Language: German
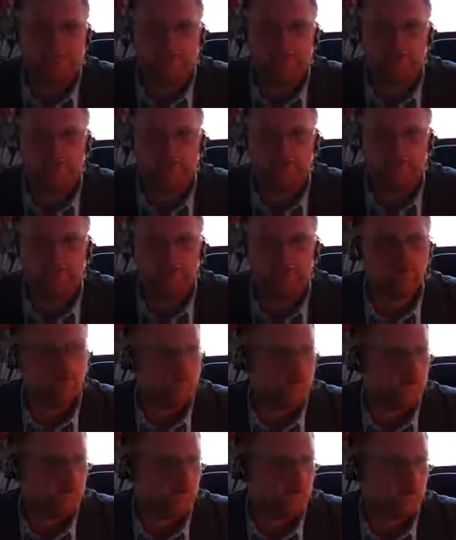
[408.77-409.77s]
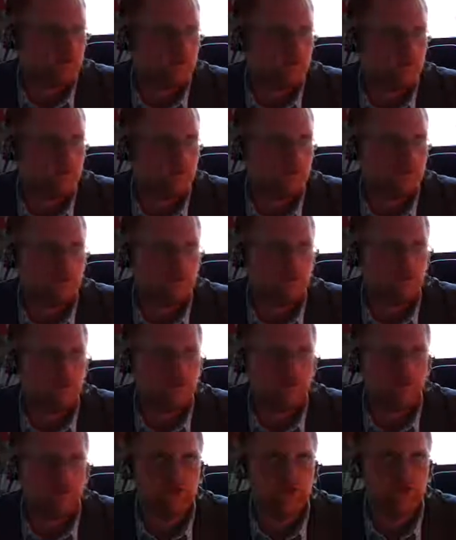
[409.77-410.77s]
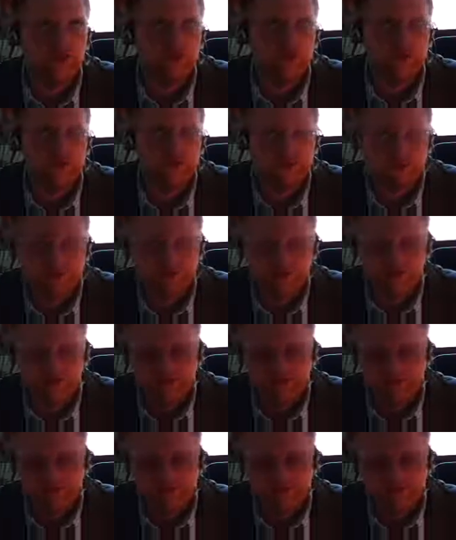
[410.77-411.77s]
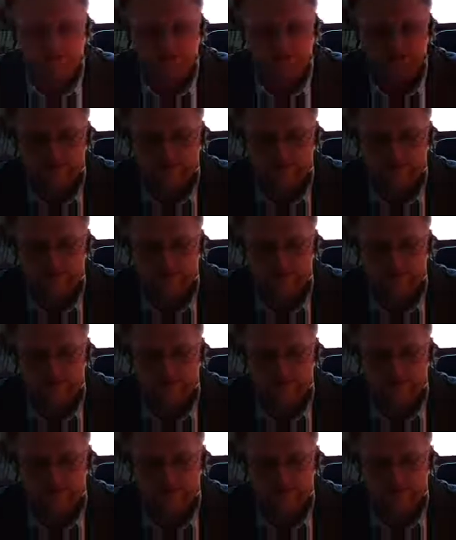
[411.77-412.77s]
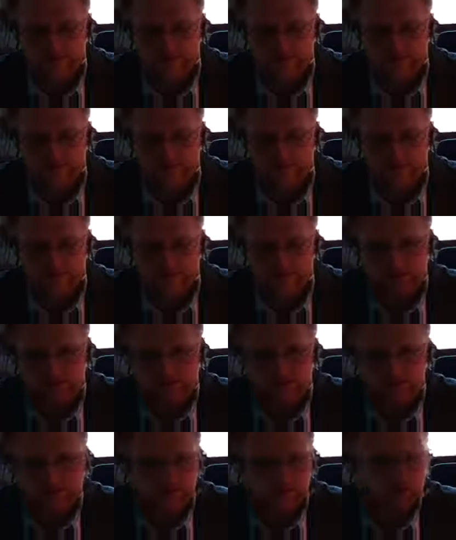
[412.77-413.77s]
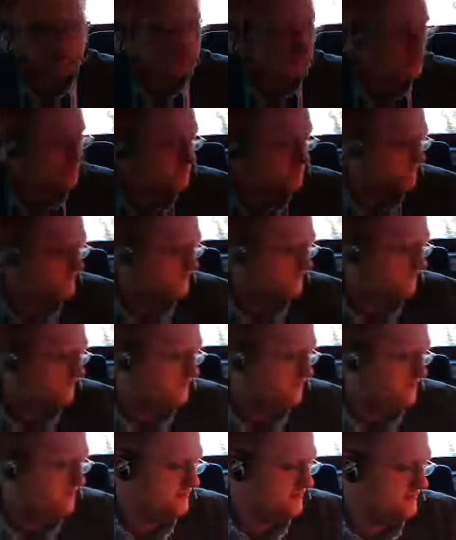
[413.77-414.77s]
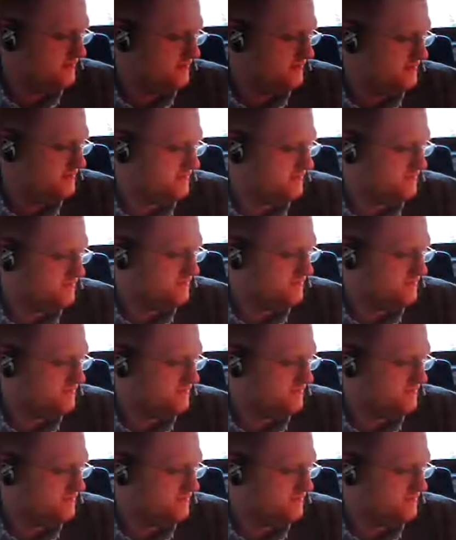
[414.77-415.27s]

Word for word: Das war's auch schon. Street Fighter habe ich erwähnt. Äh, die nächsten Projekte habe ich erwähnt.